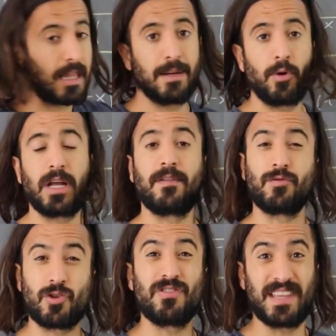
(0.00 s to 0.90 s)
tenemos que la
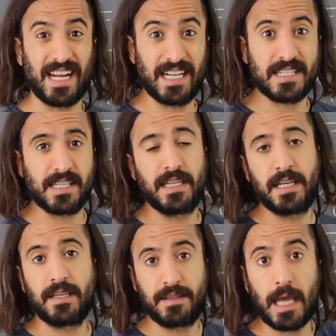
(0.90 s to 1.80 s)
función
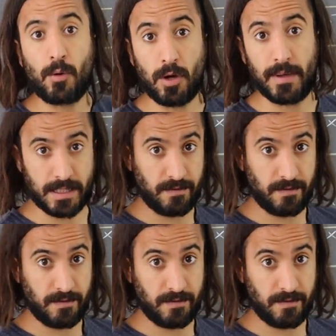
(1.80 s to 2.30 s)
decrece de 1 a más